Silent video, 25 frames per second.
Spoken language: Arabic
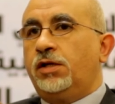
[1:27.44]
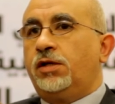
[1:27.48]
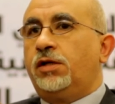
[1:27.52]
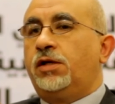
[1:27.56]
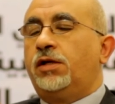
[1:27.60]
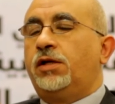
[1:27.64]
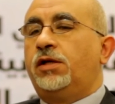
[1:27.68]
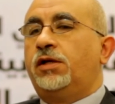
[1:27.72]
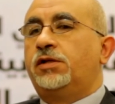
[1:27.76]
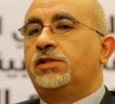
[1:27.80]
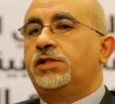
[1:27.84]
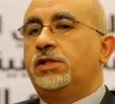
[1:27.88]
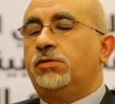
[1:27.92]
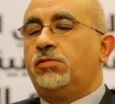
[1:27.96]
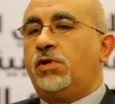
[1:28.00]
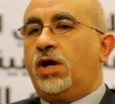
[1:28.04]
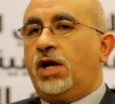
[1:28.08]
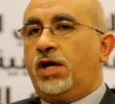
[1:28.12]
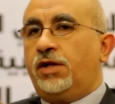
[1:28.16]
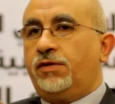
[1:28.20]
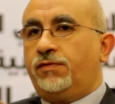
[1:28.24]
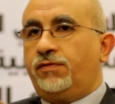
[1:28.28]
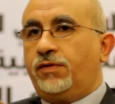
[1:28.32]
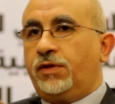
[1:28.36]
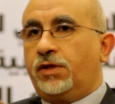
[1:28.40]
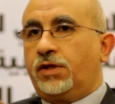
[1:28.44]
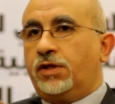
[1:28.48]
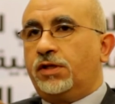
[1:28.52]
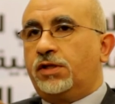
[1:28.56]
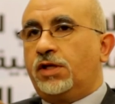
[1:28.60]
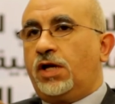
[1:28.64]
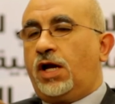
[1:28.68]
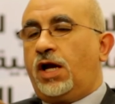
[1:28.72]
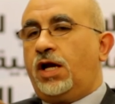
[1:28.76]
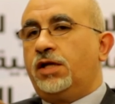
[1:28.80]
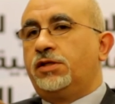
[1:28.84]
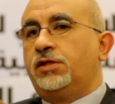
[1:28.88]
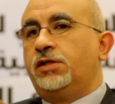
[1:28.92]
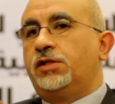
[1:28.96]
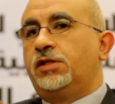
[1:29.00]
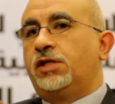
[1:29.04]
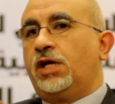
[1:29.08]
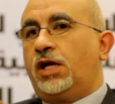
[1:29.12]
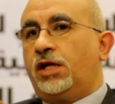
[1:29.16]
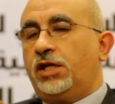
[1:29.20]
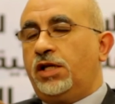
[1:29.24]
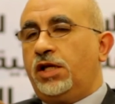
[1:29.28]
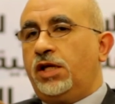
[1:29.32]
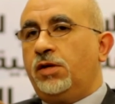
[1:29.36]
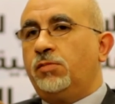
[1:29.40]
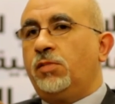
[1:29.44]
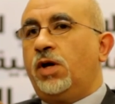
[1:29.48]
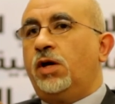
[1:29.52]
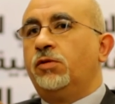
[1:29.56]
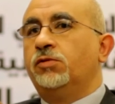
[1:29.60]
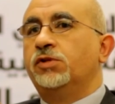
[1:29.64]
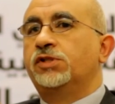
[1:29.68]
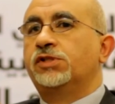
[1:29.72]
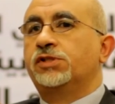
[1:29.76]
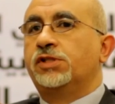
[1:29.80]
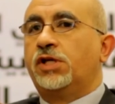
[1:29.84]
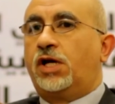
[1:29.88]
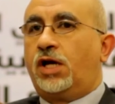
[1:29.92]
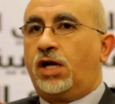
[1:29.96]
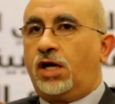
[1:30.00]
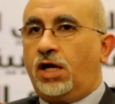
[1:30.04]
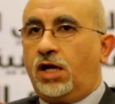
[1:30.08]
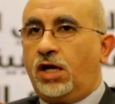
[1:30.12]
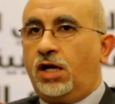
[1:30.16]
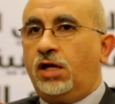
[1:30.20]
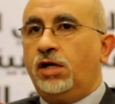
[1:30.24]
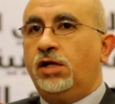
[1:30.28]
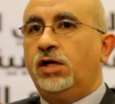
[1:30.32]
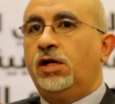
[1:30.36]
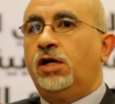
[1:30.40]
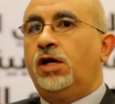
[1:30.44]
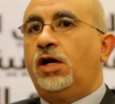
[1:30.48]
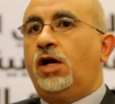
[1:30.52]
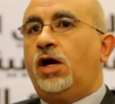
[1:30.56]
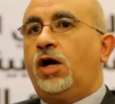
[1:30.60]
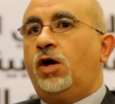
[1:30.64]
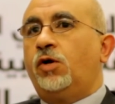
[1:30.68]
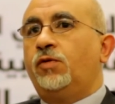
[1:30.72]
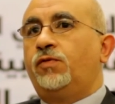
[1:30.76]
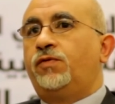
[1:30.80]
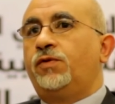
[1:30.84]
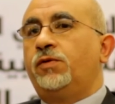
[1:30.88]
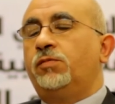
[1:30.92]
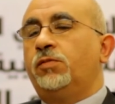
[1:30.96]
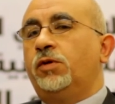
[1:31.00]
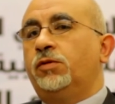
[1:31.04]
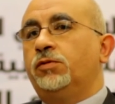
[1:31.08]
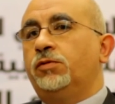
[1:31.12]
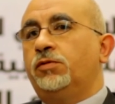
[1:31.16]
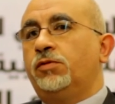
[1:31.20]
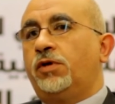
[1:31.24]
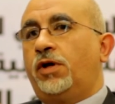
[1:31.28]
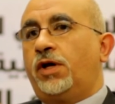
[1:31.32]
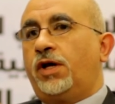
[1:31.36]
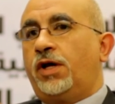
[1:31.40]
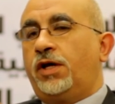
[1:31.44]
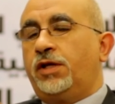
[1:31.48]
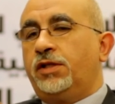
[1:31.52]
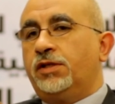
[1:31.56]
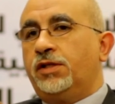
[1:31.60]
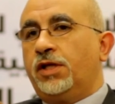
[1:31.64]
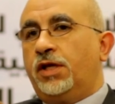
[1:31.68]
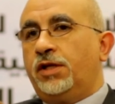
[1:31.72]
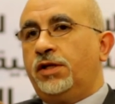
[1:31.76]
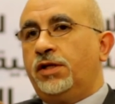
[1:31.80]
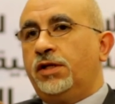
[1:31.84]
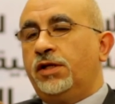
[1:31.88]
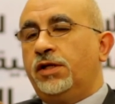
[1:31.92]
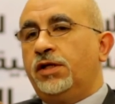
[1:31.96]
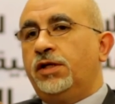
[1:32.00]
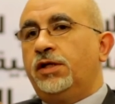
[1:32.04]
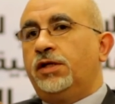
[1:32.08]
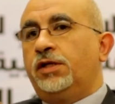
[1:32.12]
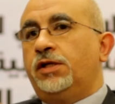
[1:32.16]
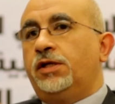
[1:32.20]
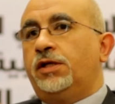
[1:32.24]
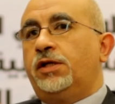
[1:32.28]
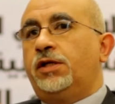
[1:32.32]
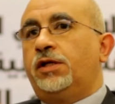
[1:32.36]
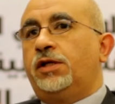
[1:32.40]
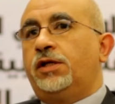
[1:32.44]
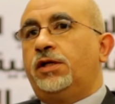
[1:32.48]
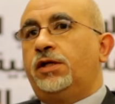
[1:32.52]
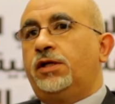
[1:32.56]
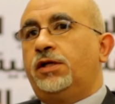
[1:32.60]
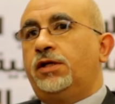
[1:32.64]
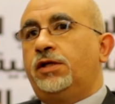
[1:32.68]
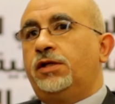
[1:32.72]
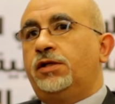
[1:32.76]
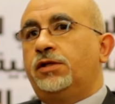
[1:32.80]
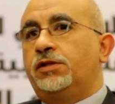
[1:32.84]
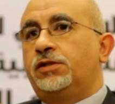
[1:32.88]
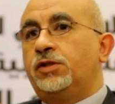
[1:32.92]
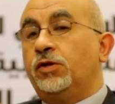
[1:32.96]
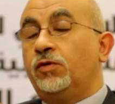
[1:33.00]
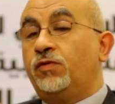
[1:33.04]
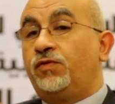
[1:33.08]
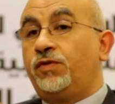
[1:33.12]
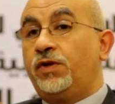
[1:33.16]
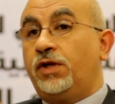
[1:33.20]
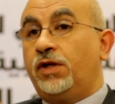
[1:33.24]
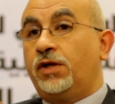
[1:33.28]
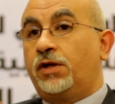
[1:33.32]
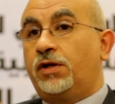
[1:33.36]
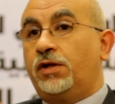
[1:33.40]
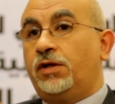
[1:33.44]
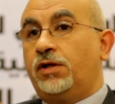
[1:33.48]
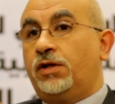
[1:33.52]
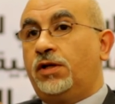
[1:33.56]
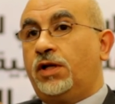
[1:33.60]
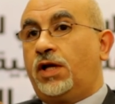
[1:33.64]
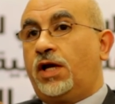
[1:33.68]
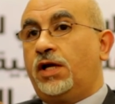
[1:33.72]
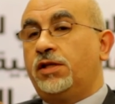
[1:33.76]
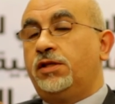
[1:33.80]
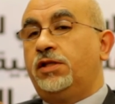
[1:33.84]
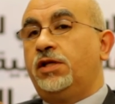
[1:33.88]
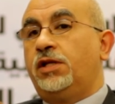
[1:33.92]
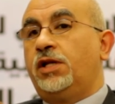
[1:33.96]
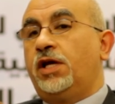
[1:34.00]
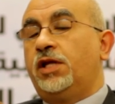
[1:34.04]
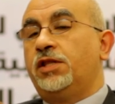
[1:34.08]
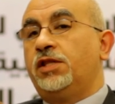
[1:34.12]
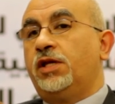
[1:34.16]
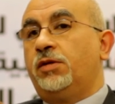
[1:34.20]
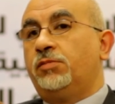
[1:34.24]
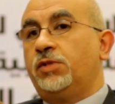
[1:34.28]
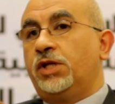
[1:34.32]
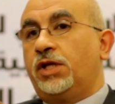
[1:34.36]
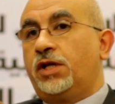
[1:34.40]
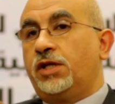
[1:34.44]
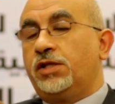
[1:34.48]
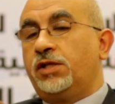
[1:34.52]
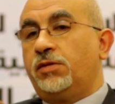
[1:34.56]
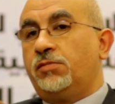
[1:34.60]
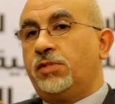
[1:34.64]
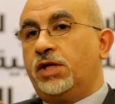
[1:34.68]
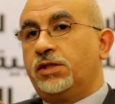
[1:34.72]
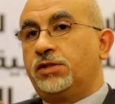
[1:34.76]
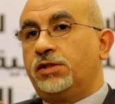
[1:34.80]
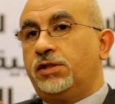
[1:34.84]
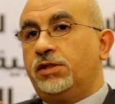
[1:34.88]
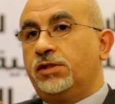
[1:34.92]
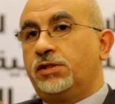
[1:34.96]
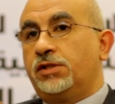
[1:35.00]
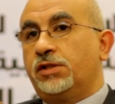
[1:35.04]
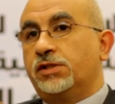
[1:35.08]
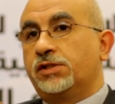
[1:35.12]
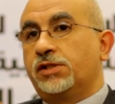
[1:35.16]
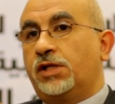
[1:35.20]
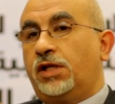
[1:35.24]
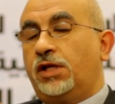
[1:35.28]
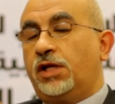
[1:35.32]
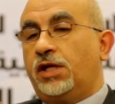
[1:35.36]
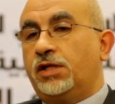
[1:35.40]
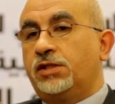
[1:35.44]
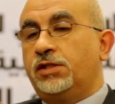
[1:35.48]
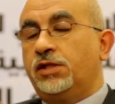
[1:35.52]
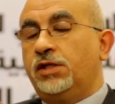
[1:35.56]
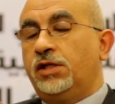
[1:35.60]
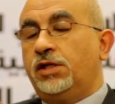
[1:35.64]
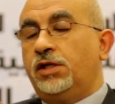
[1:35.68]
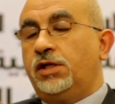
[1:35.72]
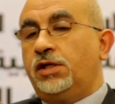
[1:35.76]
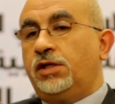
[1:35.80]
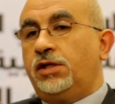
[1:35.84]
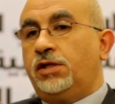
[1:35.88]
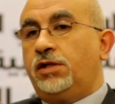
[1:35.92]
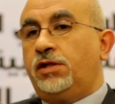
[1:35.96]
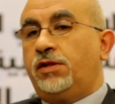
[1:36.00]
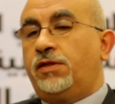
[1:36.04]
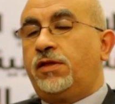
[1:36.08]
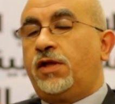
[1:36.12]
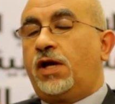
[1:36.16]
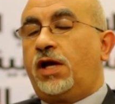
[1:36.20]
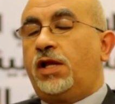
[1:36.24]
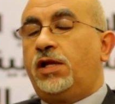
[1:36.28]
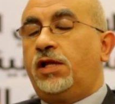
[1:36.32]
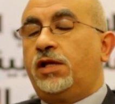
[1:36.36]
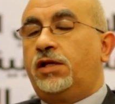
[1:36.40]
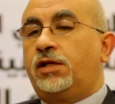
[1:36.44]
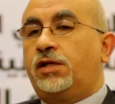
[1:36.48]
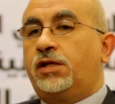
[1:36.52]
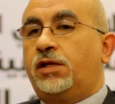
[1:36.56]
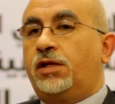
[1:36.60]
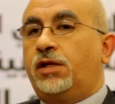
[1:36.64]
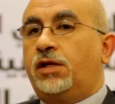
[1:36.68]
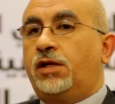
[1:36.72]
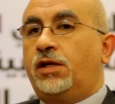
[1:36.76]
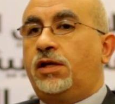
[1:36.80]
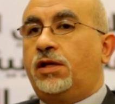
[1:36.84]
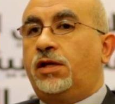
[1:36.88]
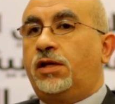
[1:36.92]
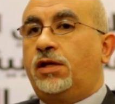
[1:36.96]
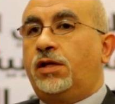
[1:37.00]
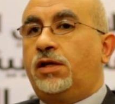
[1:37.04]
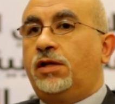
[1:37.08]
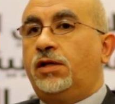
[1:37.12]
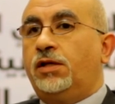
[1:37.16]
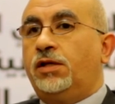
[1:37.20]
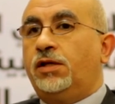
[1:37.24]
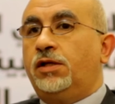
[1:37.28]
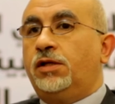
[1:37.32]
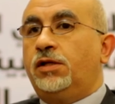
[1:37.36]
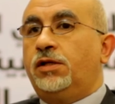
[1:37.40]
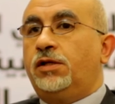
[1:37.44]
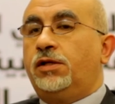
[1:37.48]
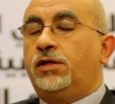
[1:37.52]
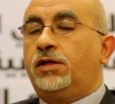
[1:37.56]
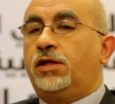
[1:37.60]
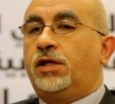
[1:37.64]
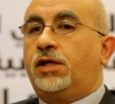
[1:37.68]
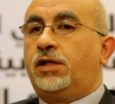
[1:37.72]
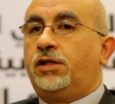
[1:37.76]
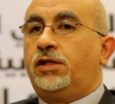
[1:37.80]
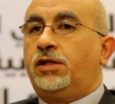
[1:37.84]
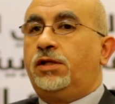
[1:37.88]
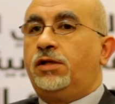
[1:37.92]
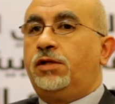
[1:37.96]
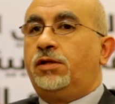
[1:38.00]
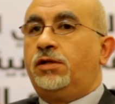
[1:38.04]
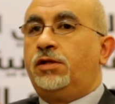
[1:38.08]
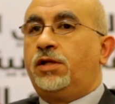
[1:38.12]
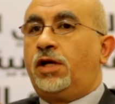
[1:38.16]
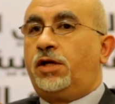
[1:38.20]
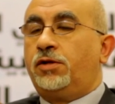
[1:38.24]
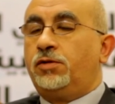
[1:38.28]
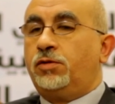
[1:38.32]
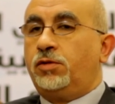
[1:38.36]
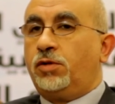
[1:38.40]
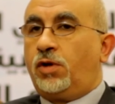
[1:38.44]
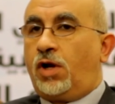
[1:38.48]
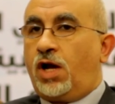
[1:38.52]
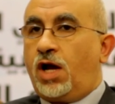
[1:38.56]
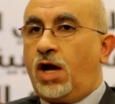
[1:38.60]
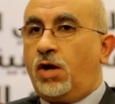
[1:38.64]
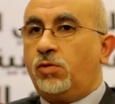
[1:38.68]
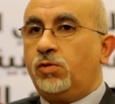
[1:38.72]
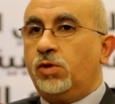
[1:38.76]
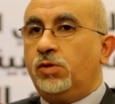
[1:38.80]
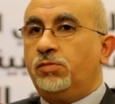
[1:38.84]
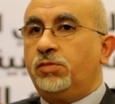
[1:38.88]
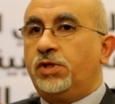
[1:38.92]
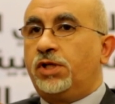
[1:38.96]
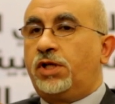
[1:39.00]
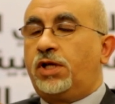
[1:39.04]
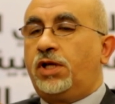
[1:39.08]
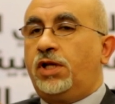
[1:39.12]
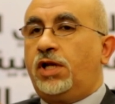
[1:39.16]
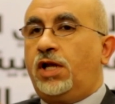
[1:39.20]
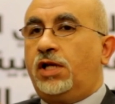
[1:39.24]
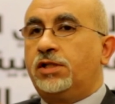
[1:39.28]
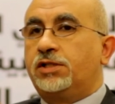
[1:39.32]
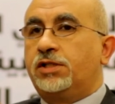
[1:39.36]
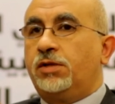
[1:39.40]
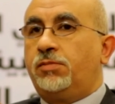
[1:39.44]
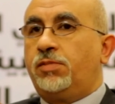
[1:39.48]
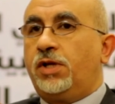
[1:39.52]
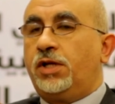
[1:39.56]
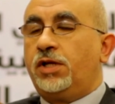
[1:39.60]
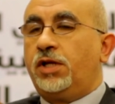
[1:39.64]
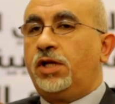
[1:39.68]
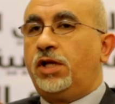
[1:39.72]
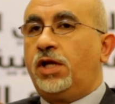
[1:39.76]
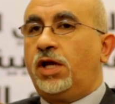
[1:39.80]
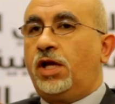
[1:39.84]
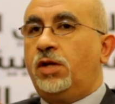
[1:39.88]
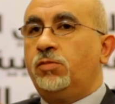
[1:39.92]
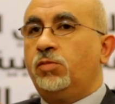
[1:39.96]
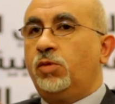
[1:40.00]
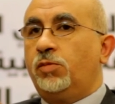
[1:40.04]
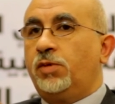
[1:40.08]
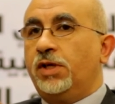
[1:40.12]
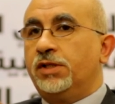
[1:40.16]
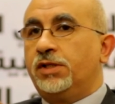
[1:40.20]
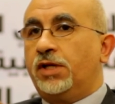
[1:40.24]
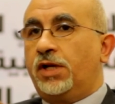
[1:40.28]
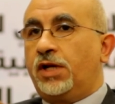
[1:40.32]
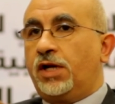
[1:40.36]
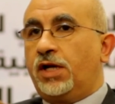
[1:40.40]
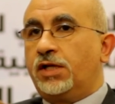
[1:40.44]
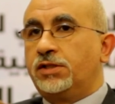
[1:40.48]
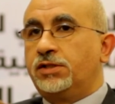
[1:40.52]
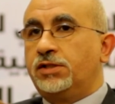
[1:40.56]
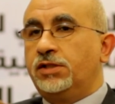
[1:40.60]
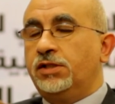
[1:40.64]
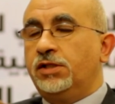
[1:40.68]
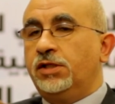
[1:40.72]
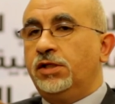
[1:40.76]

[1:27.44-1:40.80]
آه، سواء في قطاعات التعليم أو الصحة أو في موضوع أيضا آه، توفير الحد الأدنى من خدمات الاتصالات لذلك آه، يعني نحن نحاول من خلال تبني المبادرات